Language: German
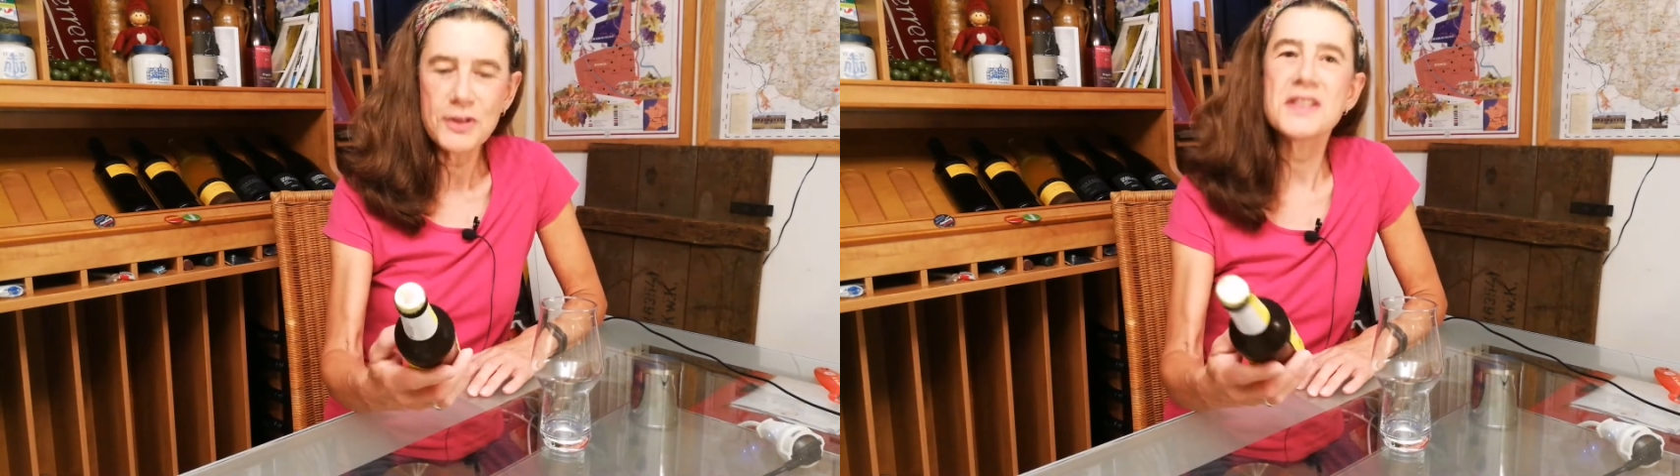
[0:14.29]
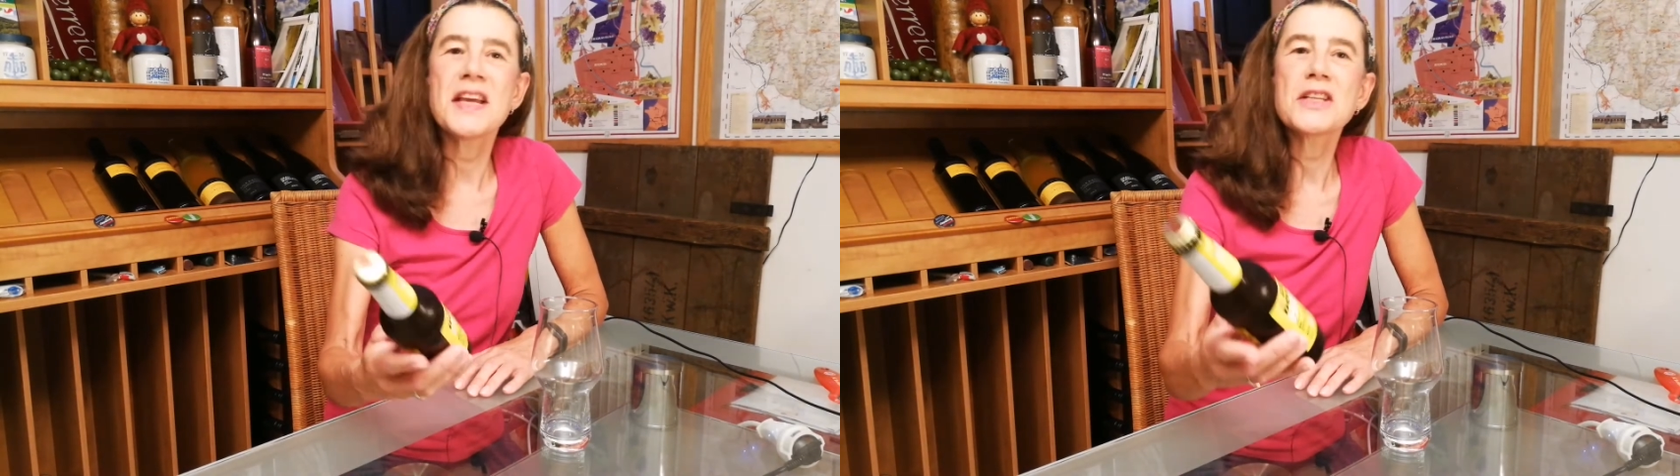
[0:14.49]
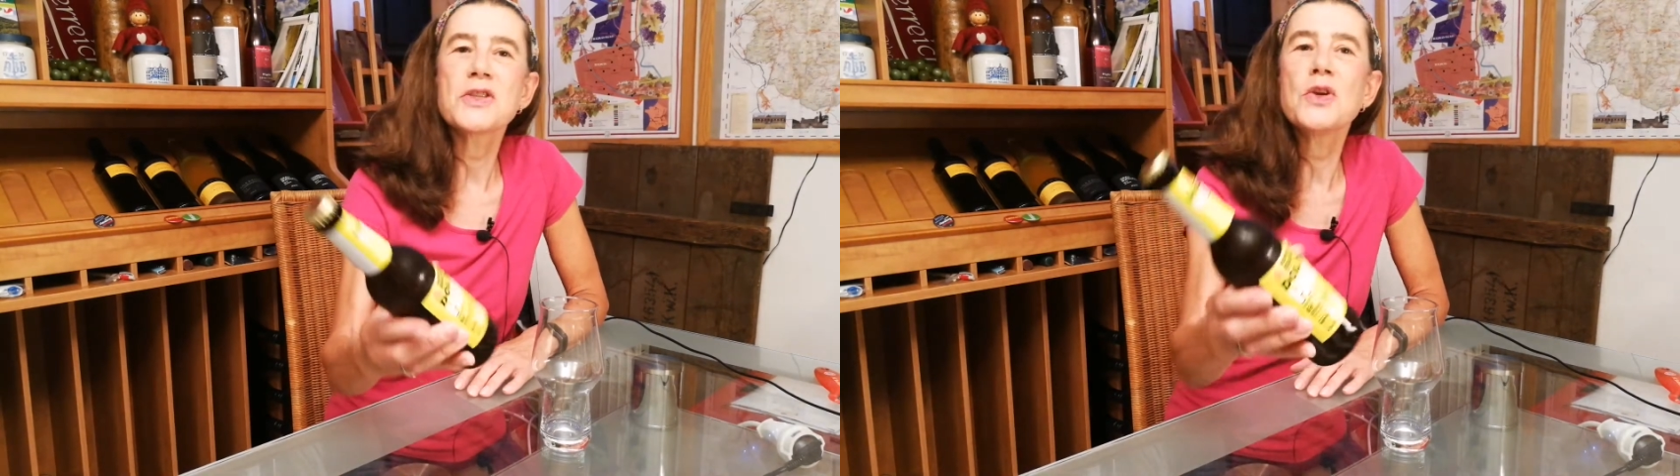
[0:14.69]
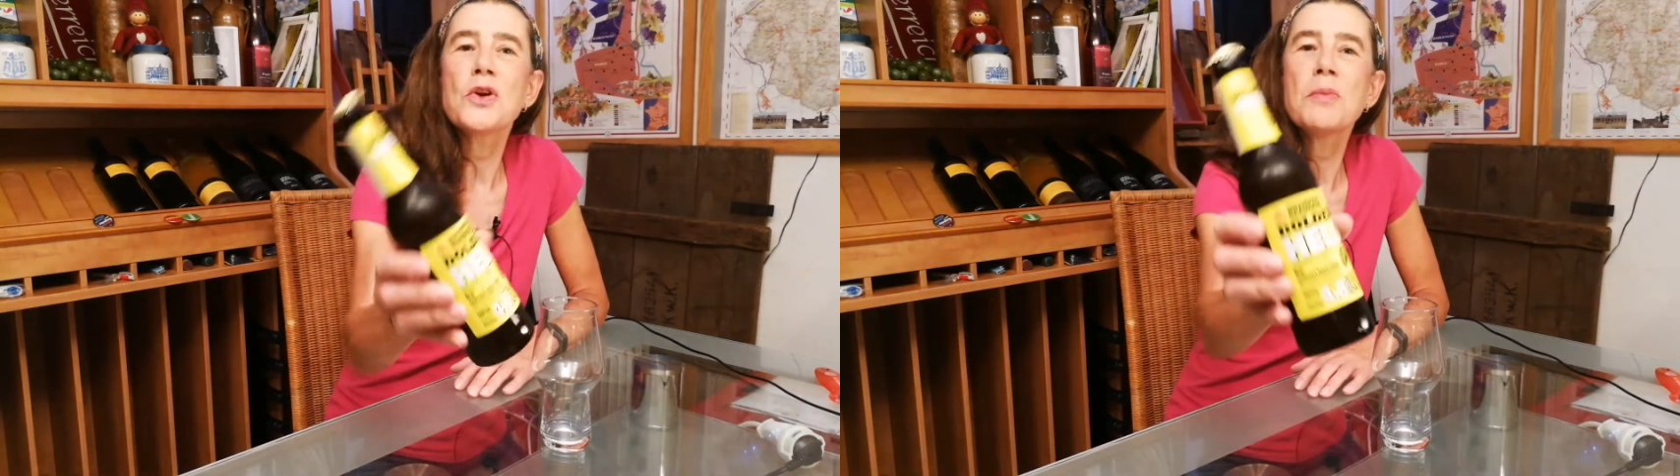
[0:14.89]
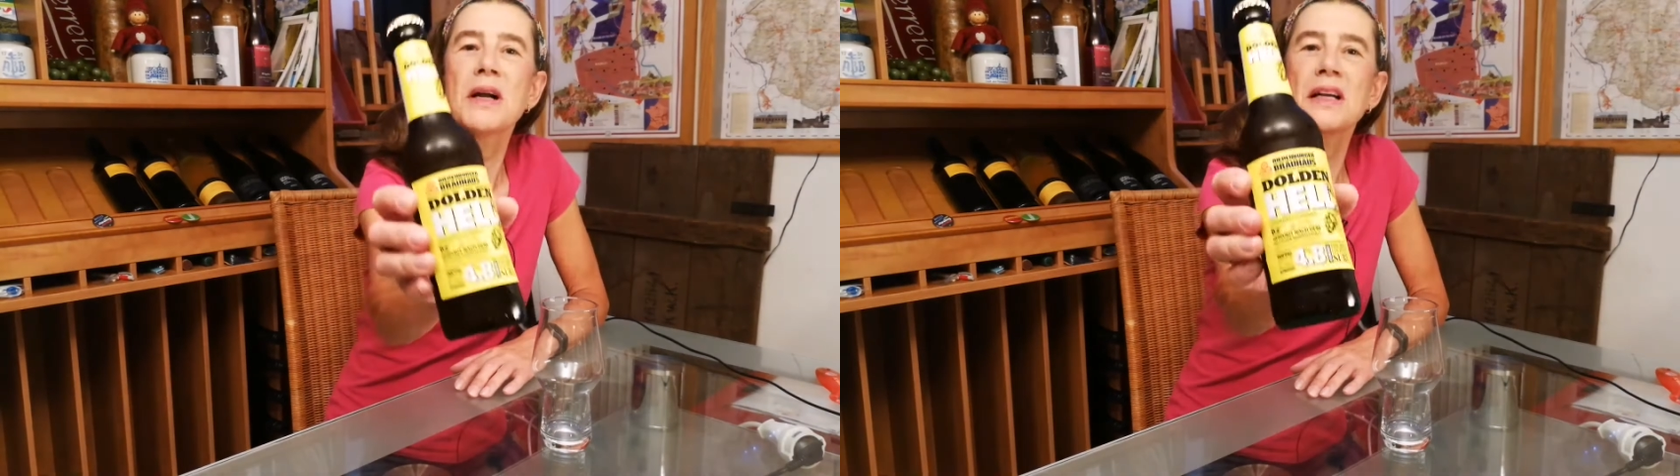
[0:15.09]
Ich zeige es nur
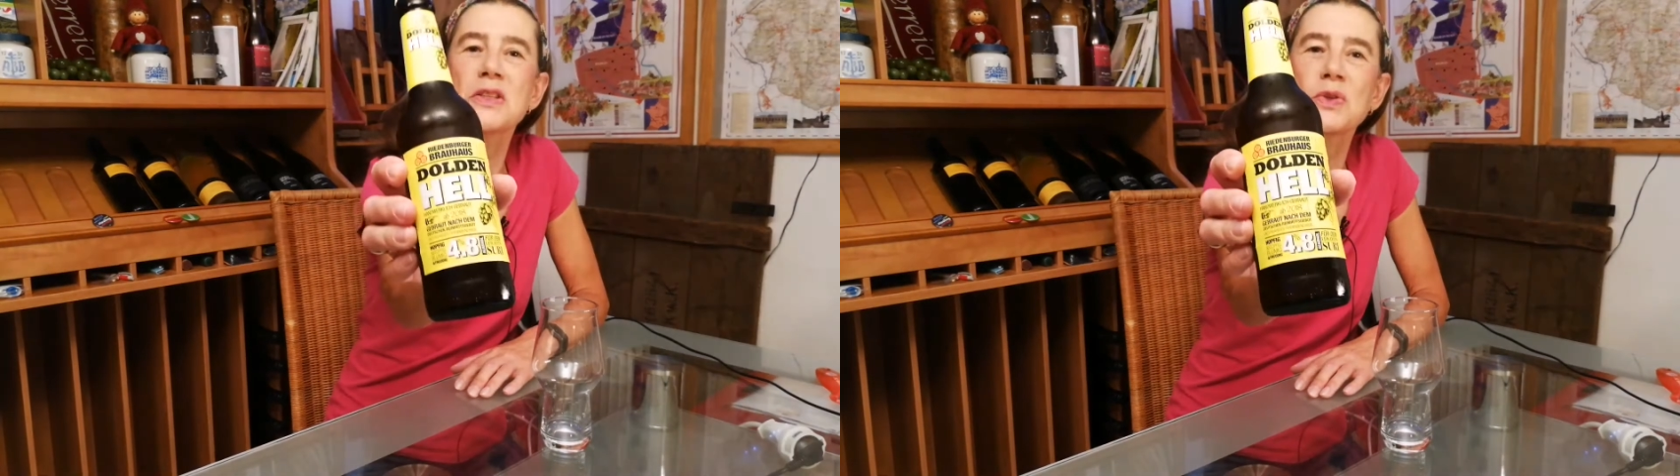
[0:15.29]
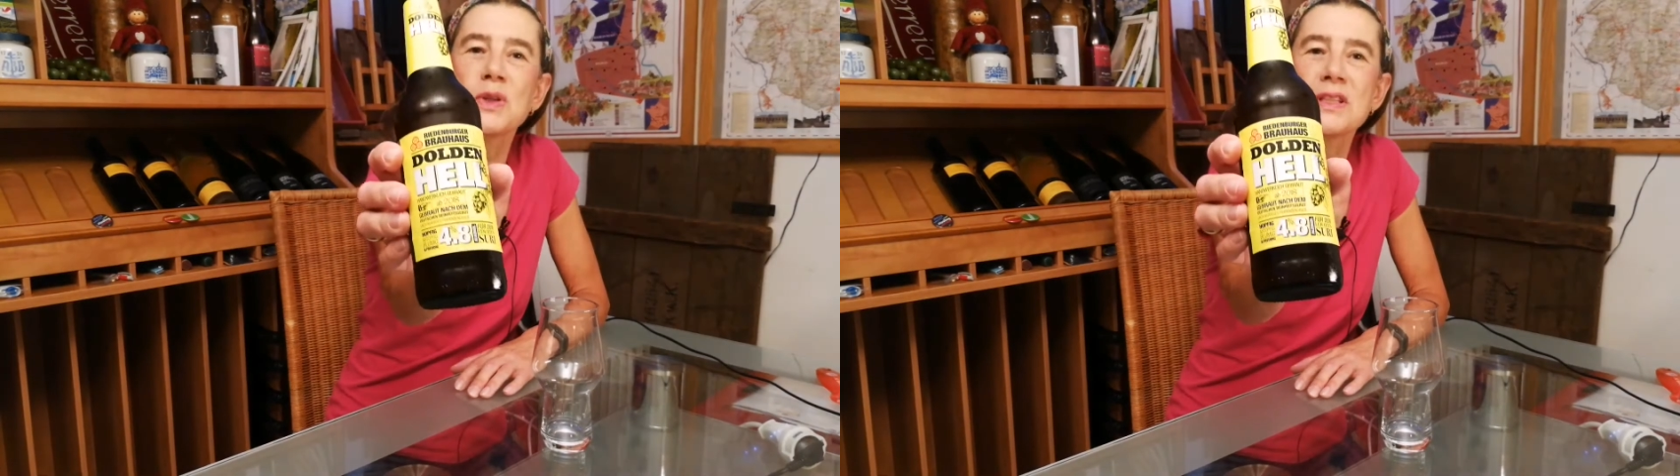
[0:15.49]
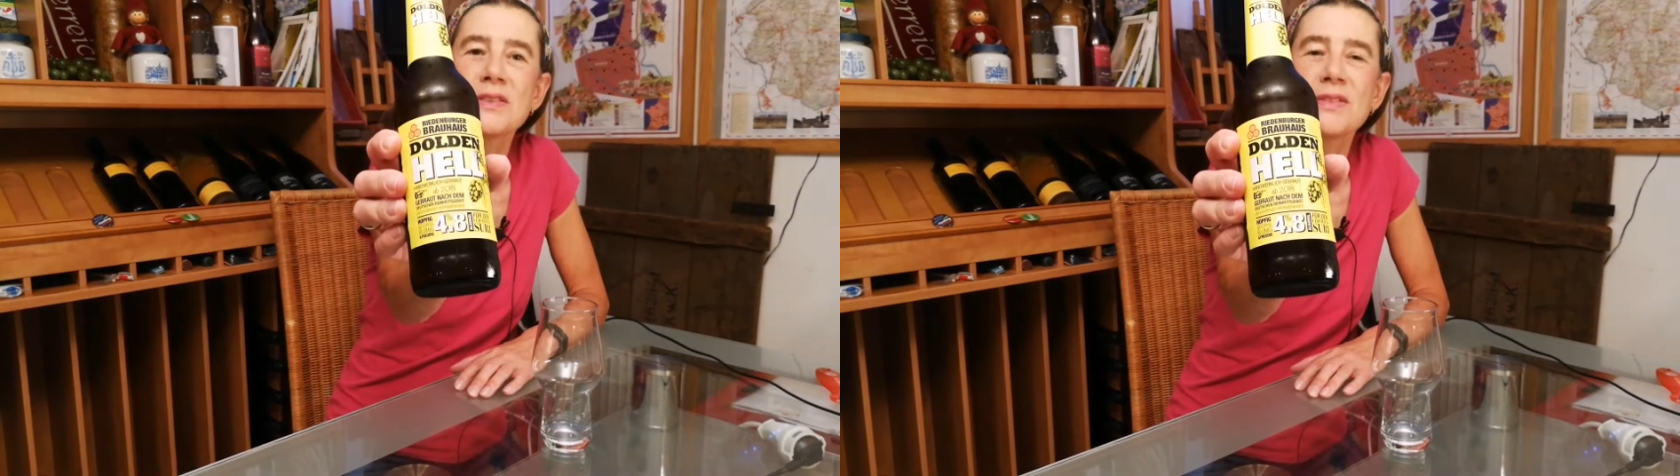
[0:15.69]
noch mal ganz kurz,